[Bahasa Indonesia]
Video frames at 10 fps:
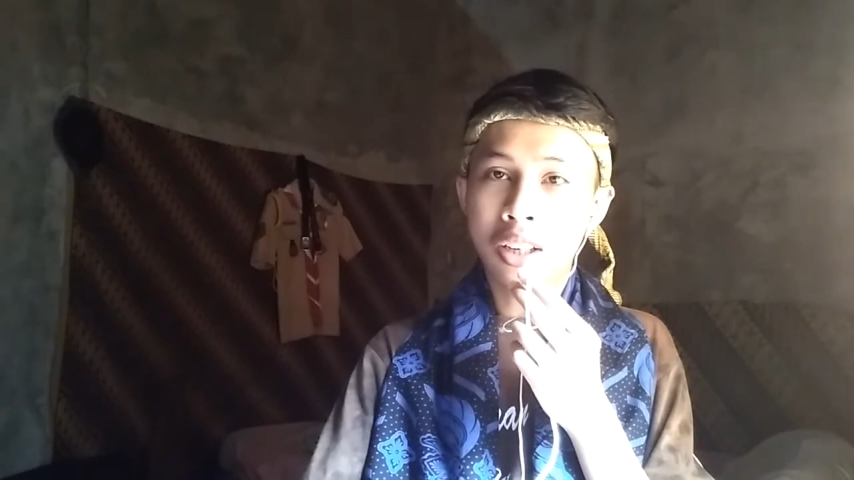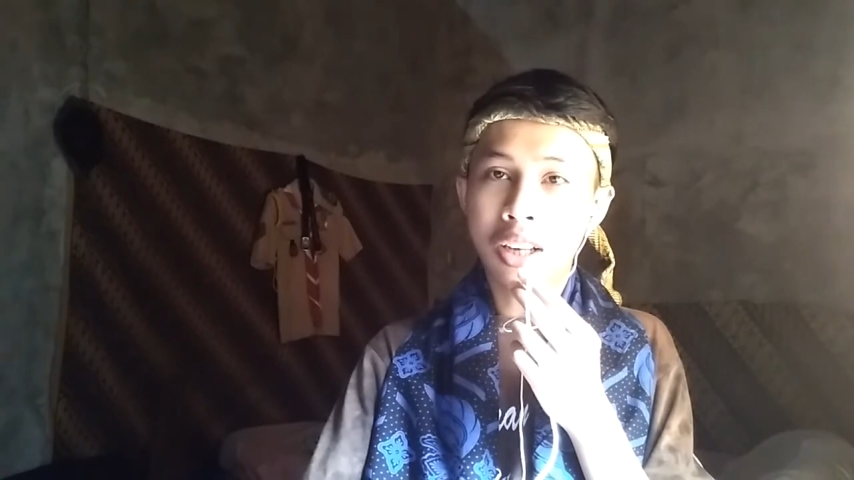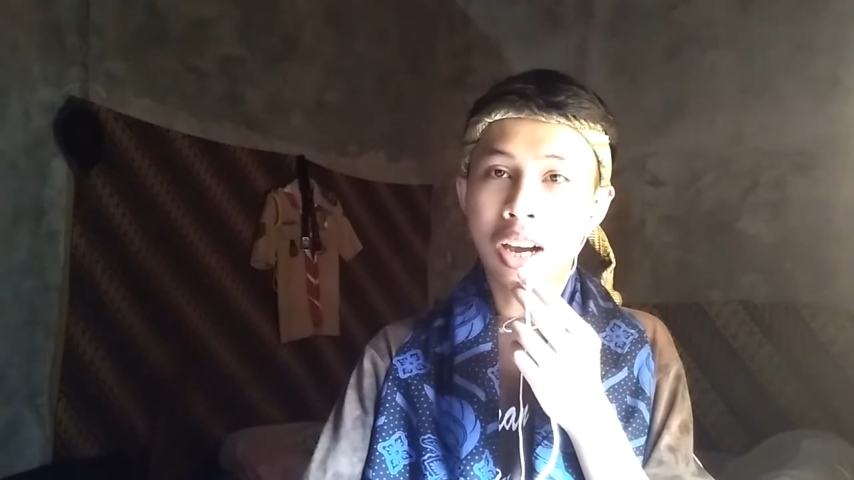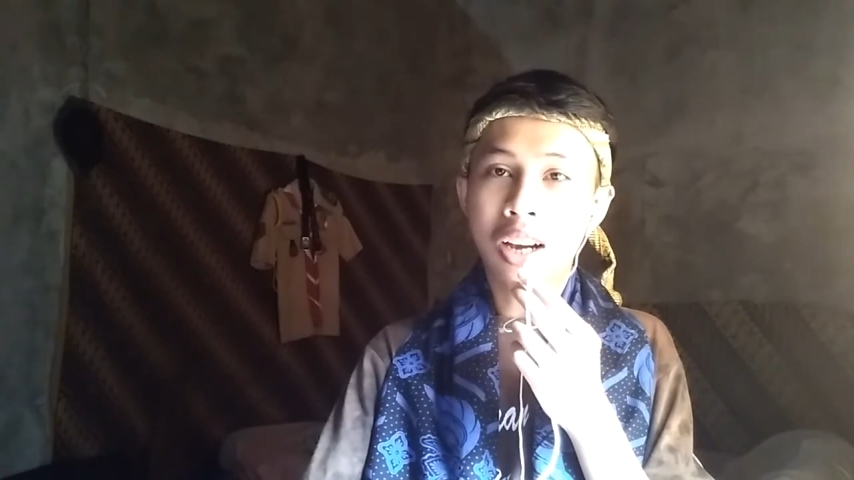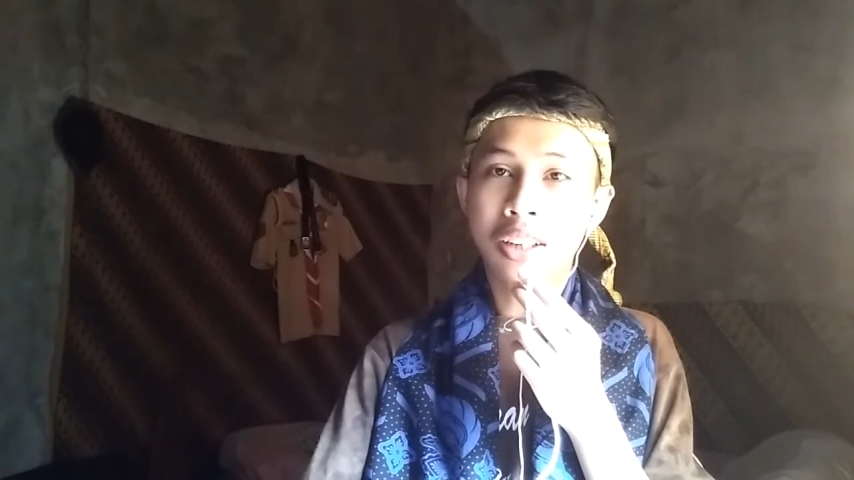uh,
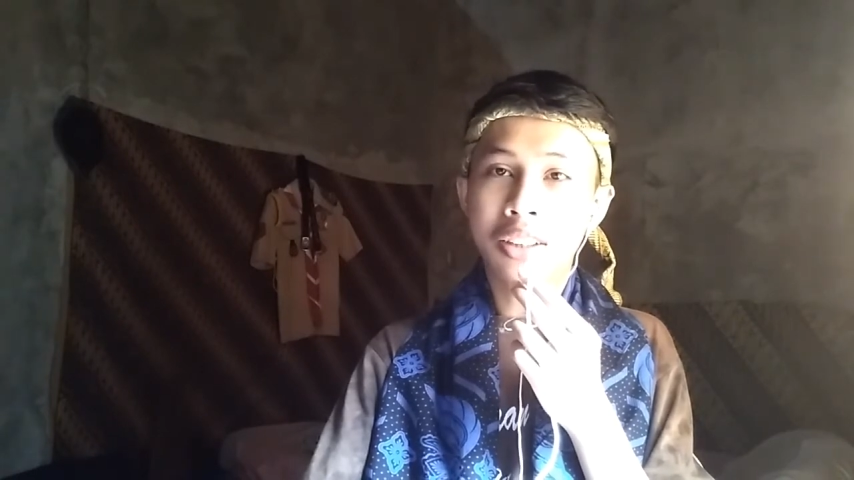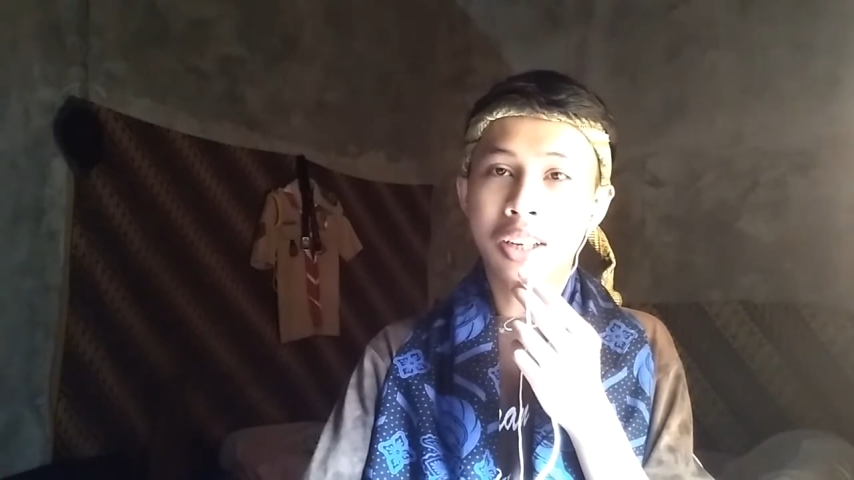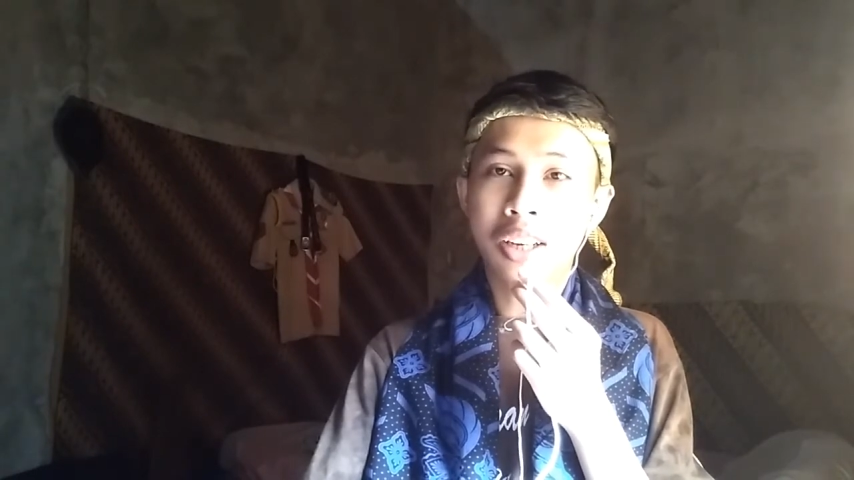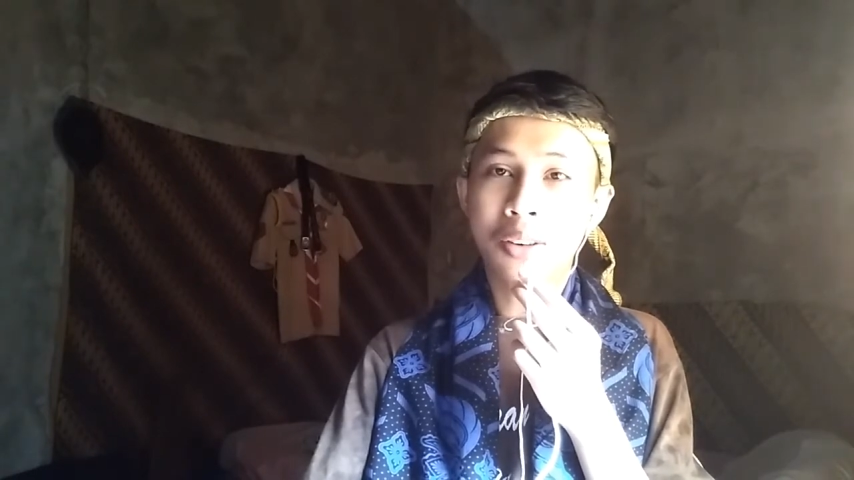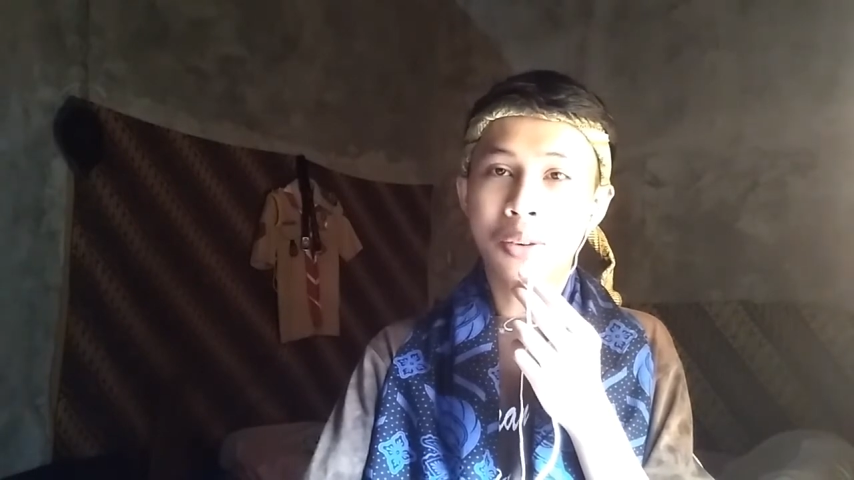yang akan
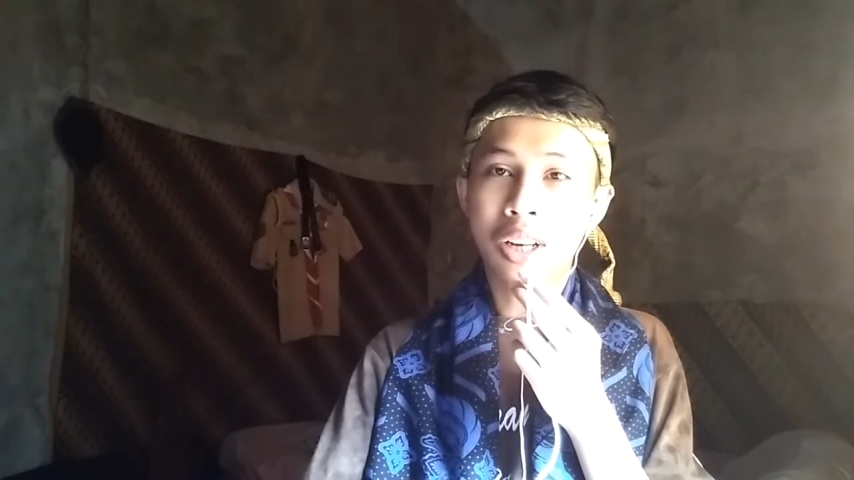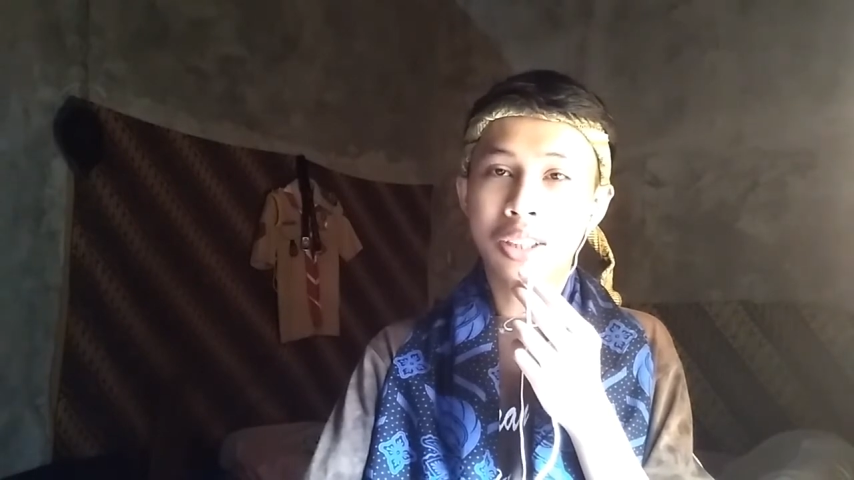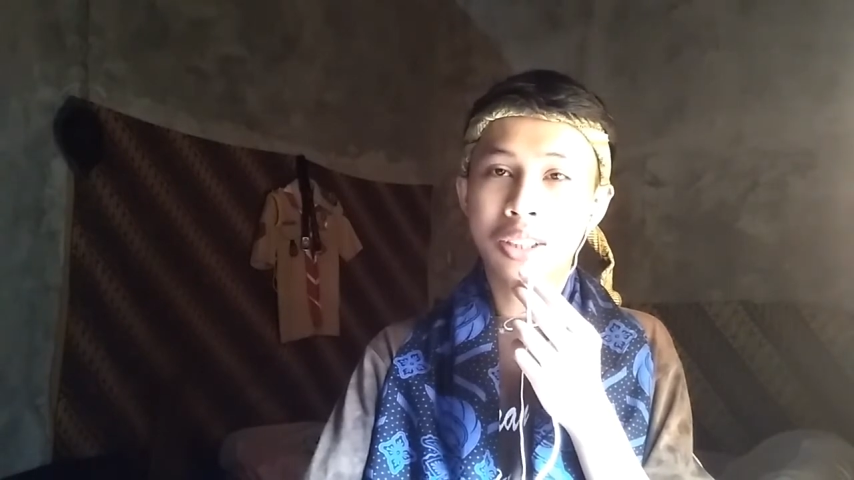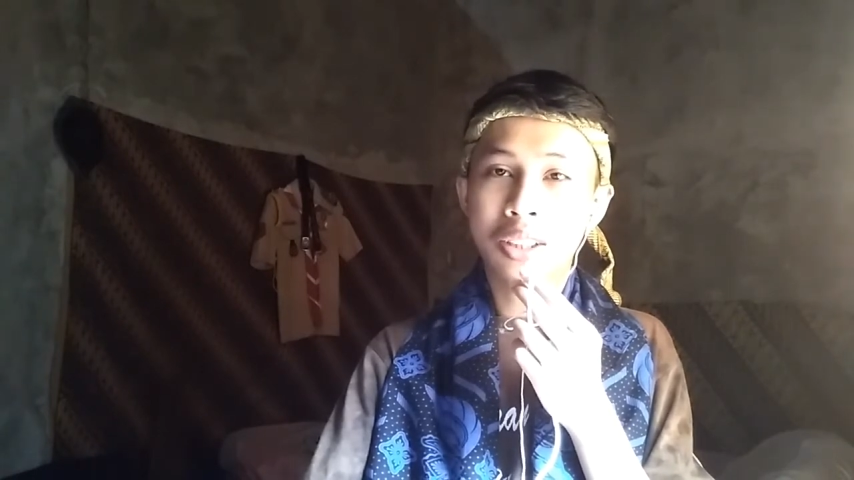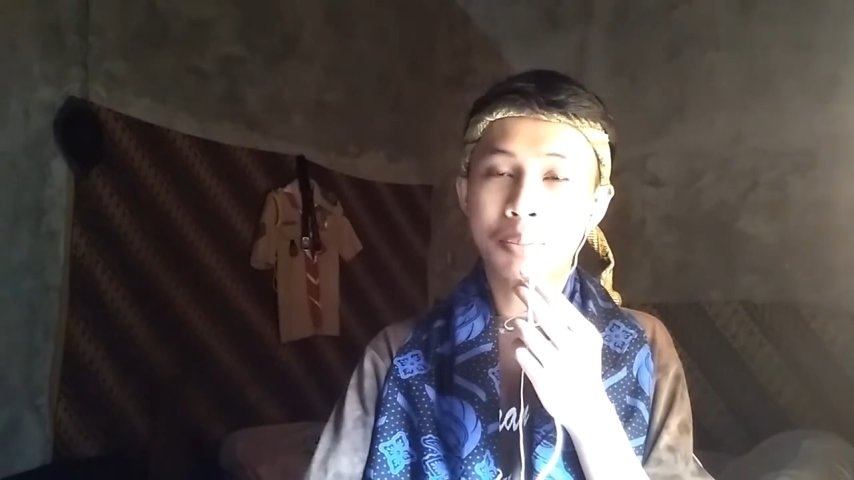saya
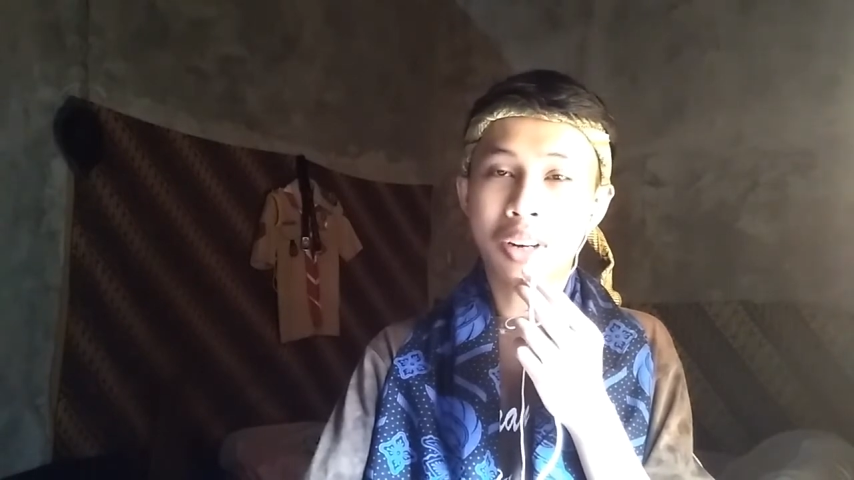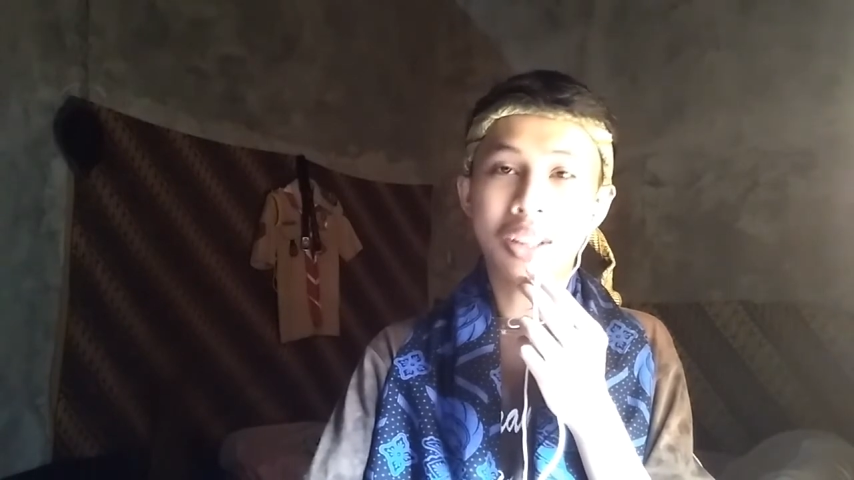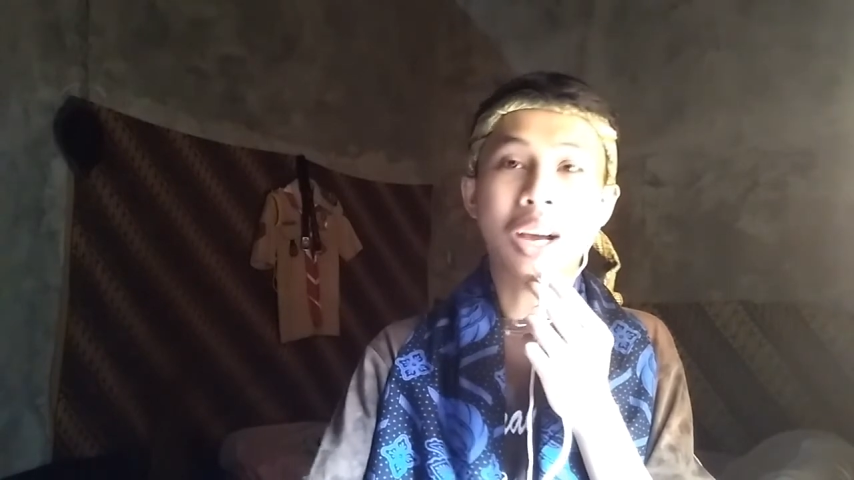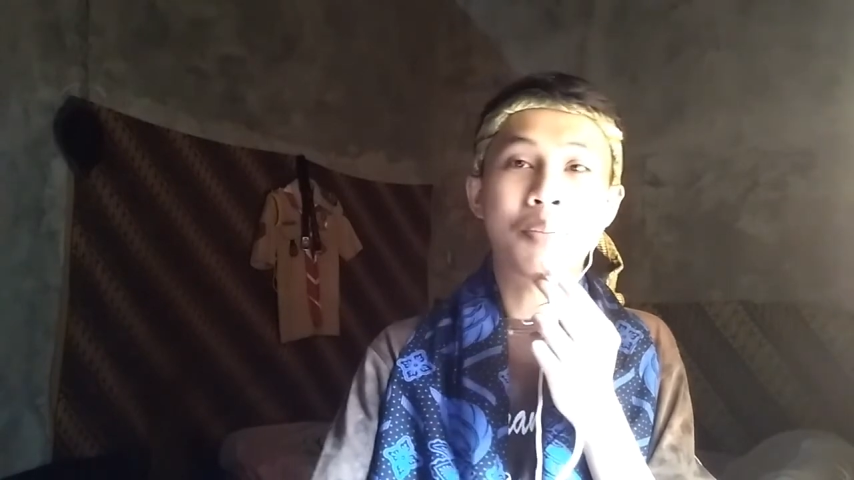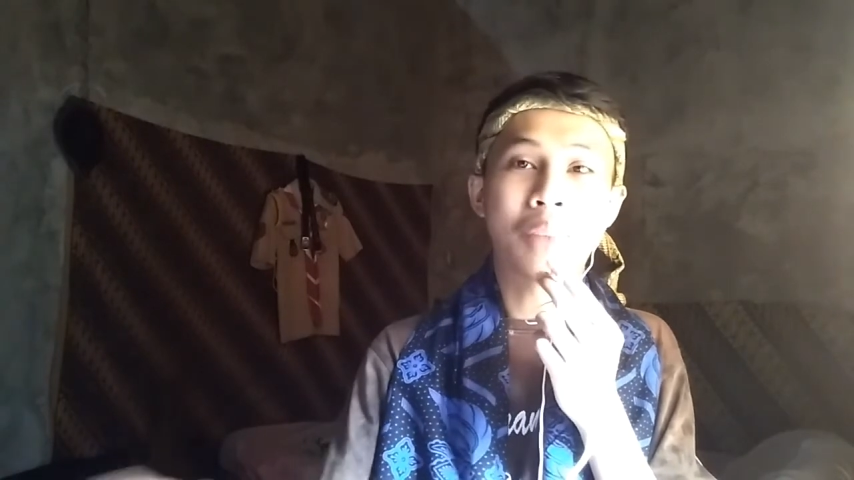ulas
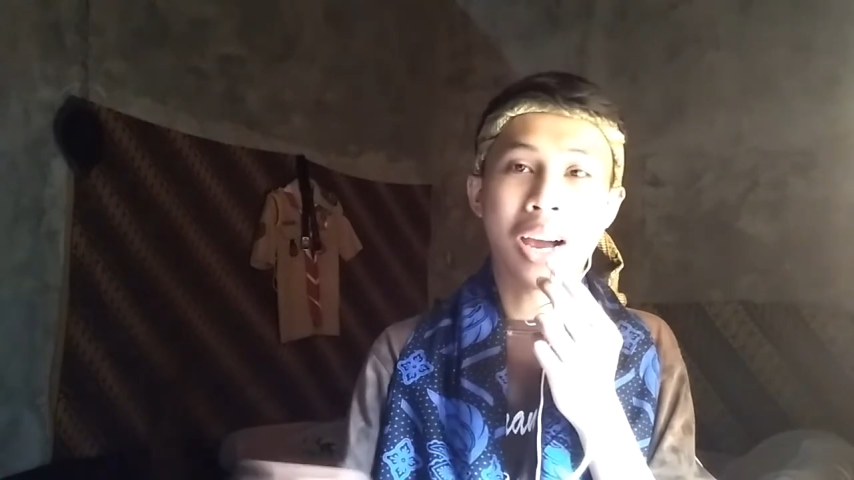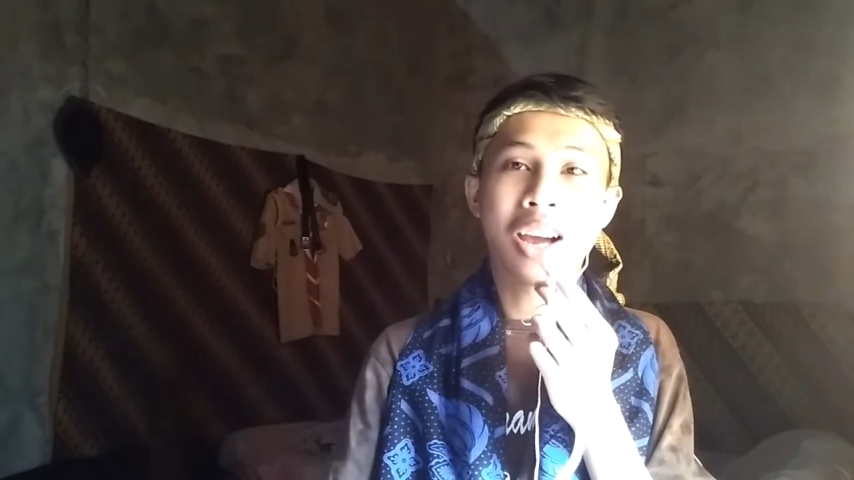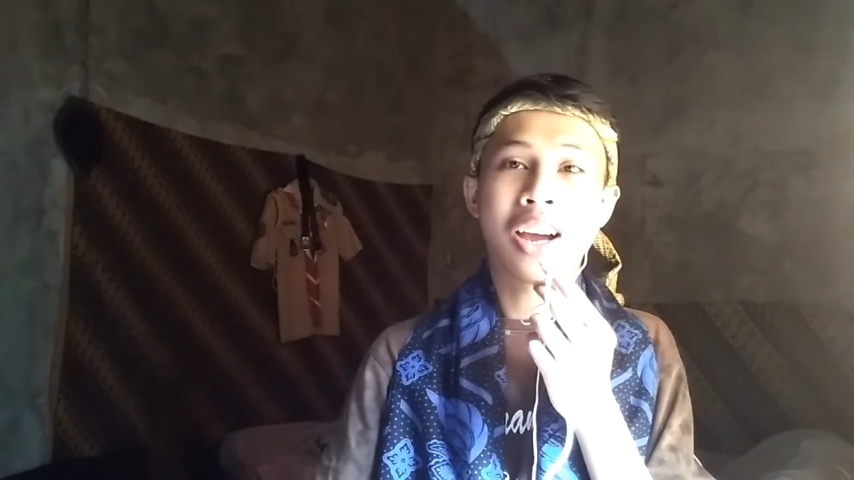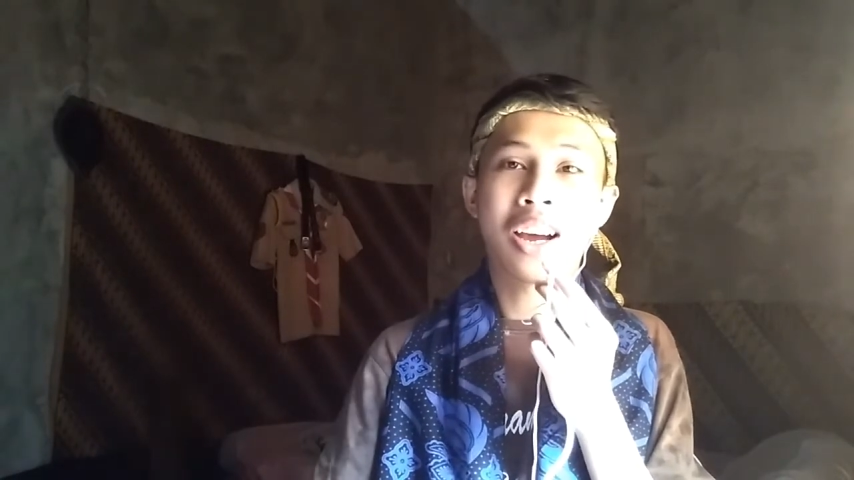pertama